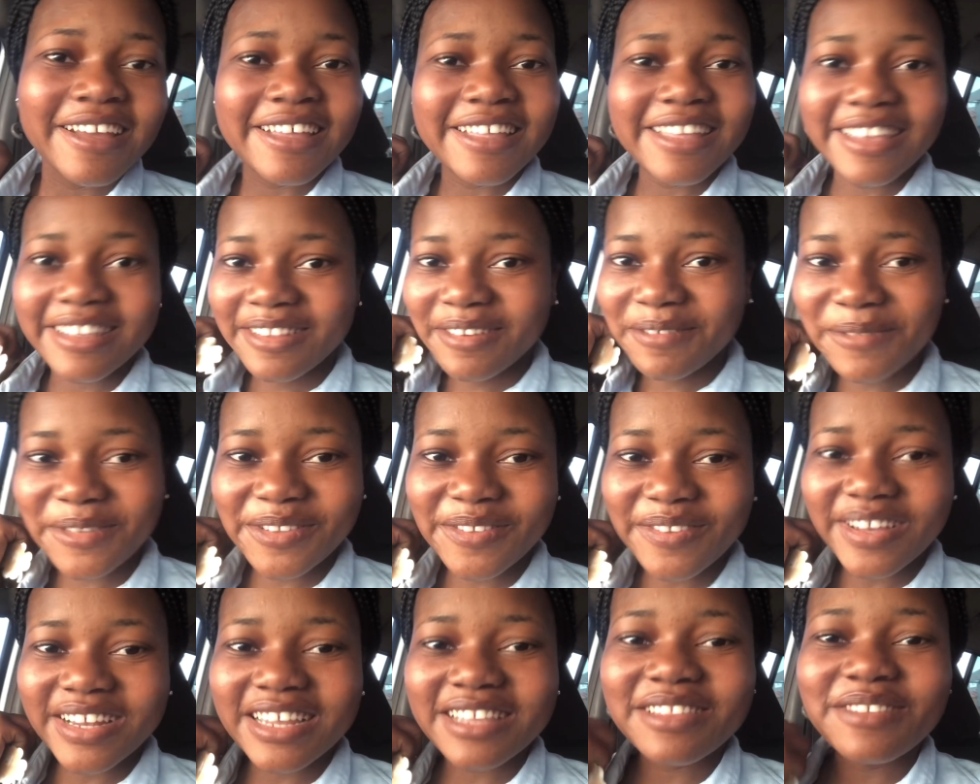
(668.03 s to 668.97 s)
Então
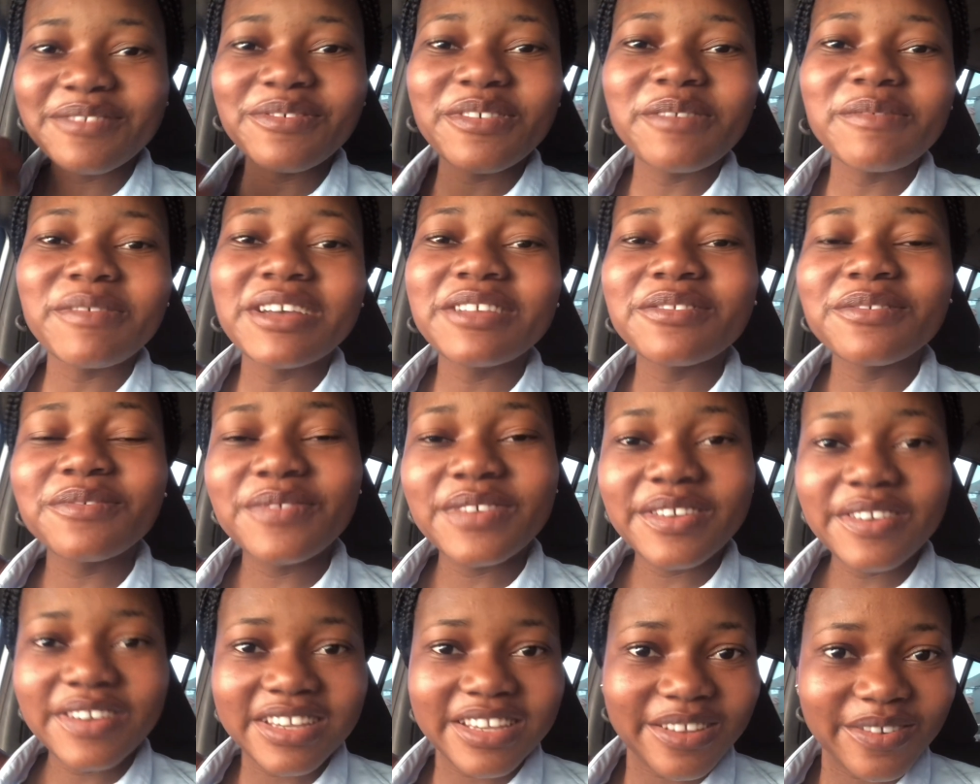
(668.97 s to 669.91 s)
pessoal, assim foi mais um
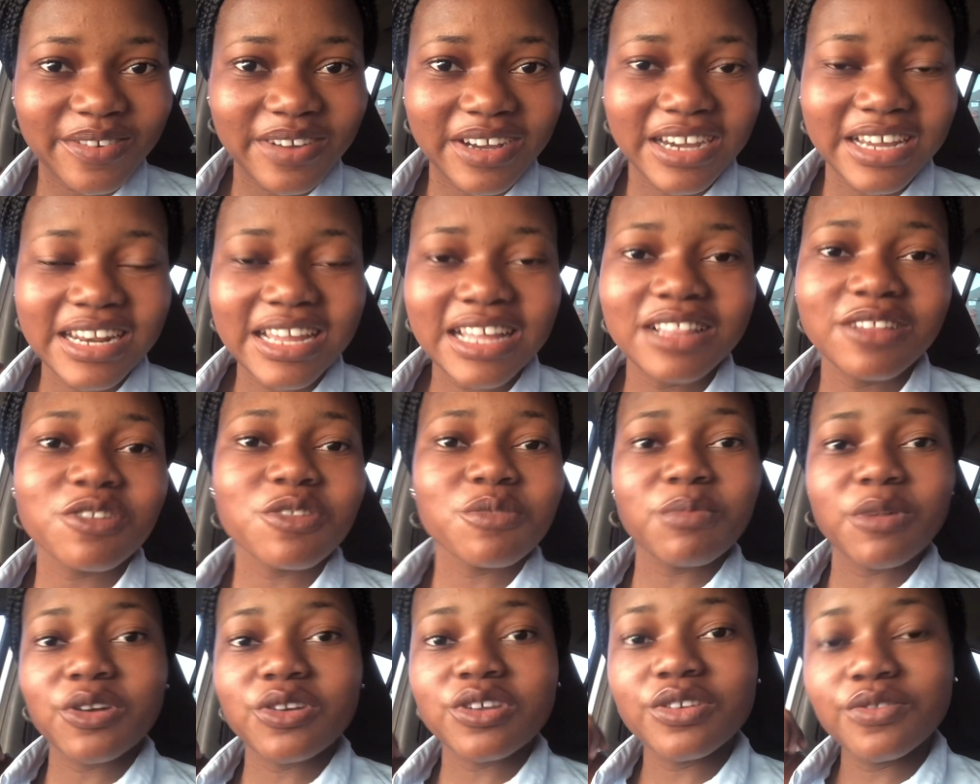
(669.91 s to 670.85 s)
vídeo aqui no canal, eu
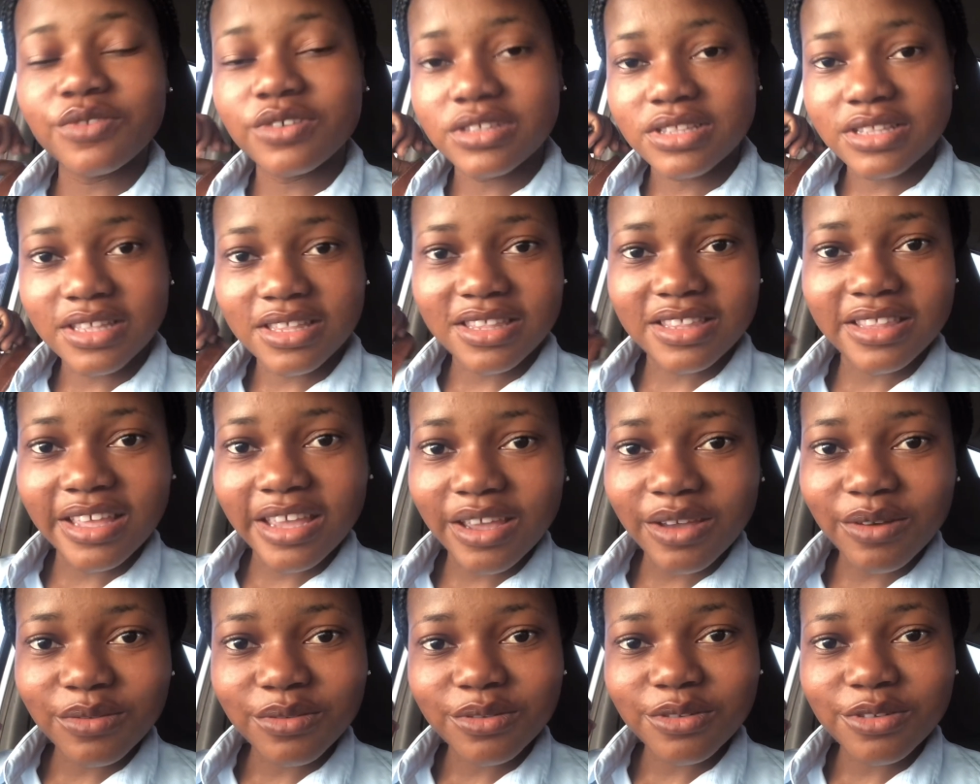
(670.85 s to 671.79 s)
espero que vocês
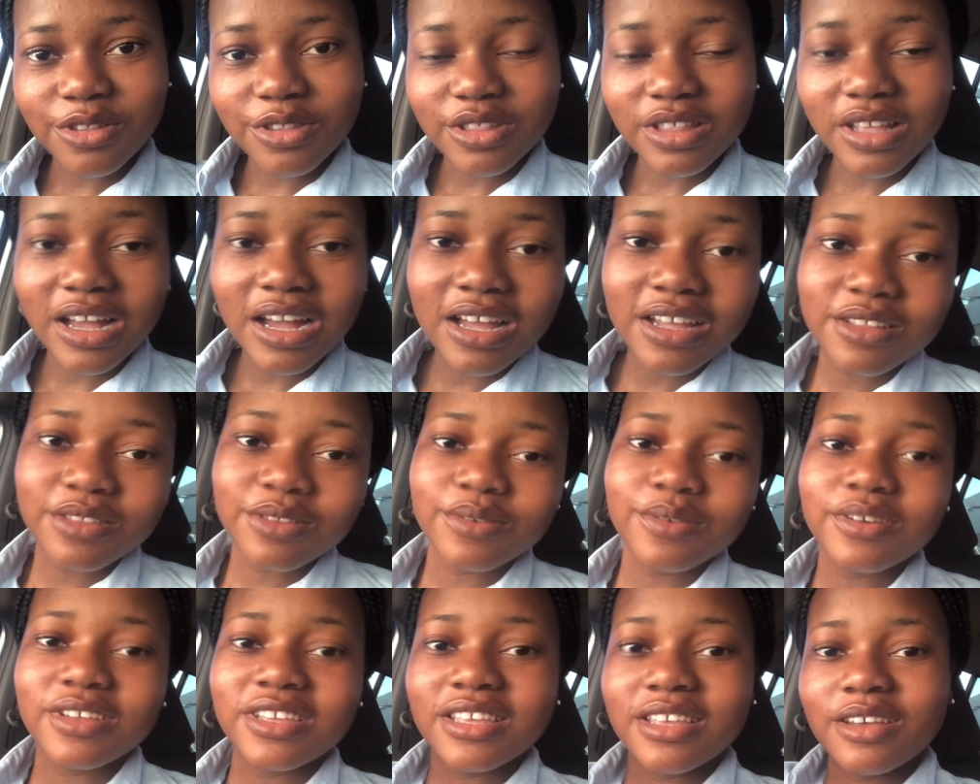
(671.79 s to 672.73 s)
tenham
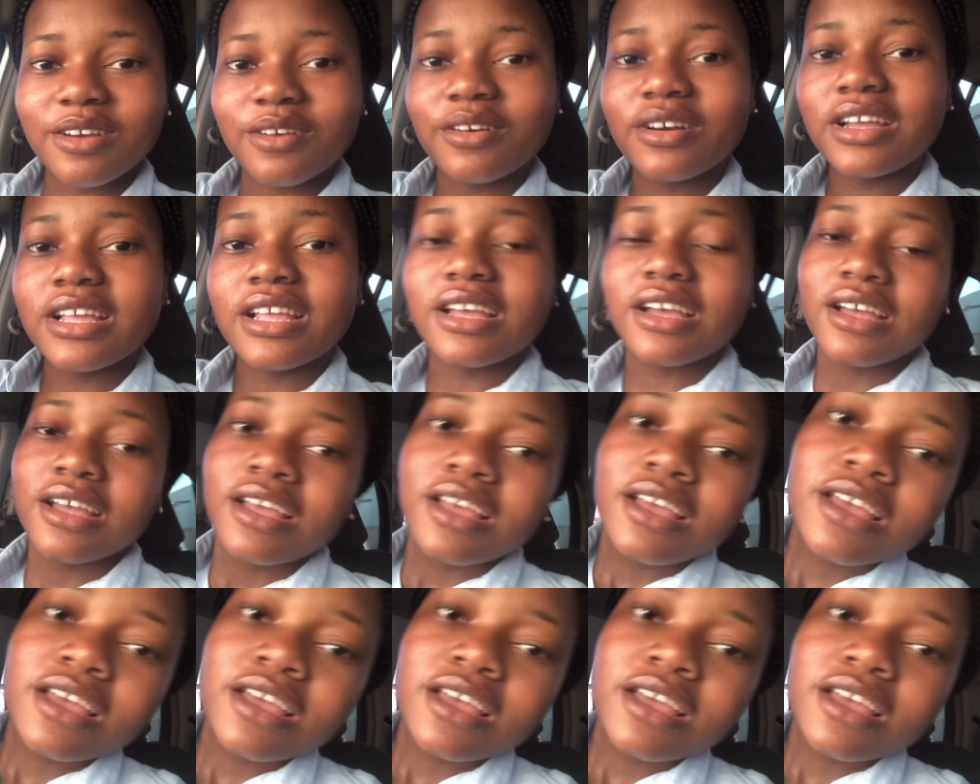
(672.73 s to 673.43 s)
gostado e olha,